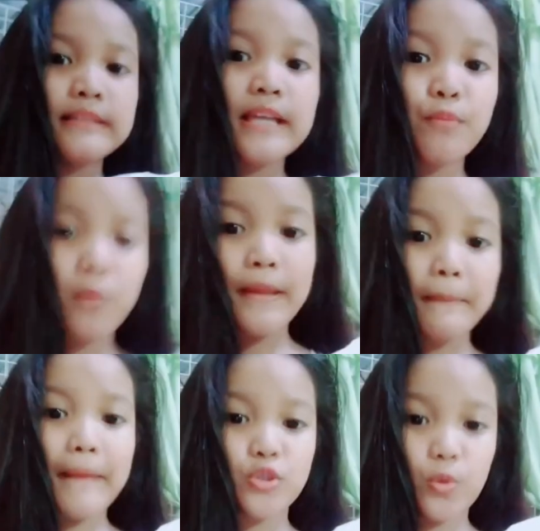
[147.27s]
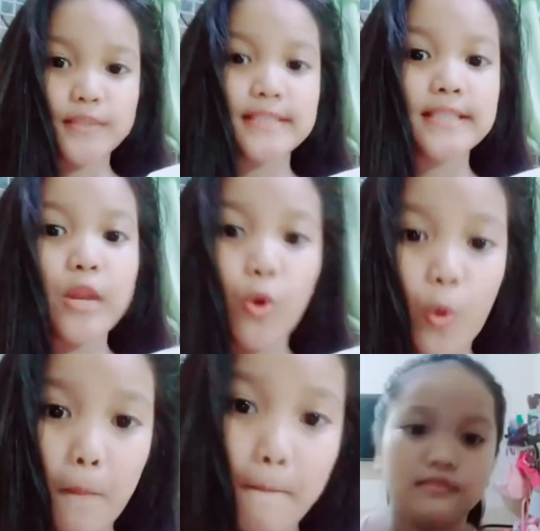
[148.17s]
saan ko pa ipapasok dito sa
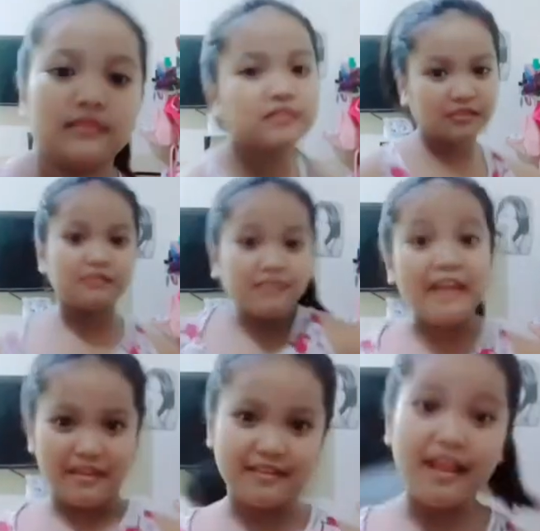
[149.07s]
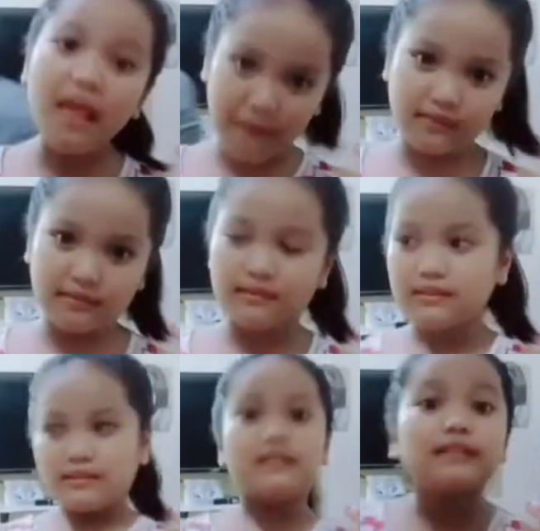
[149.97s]
loob? Hindi, sa labas.
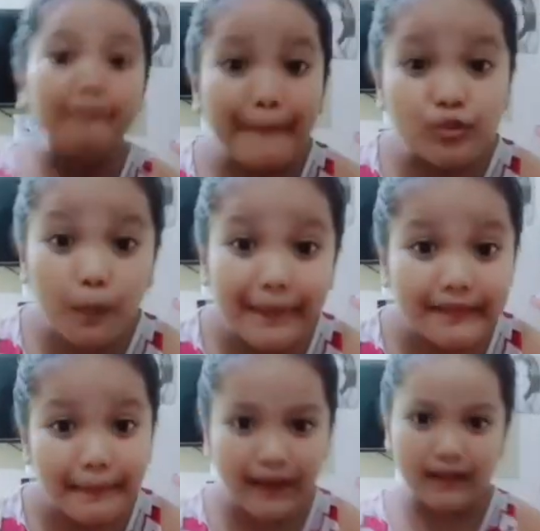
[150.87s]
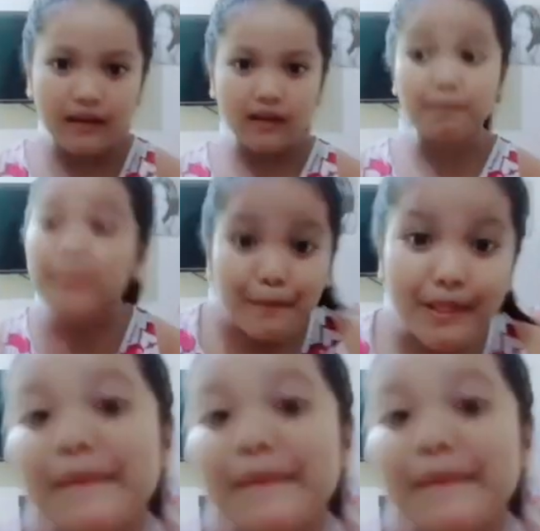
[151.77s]
Ipasok nga, di ba? Pwede mo ipasok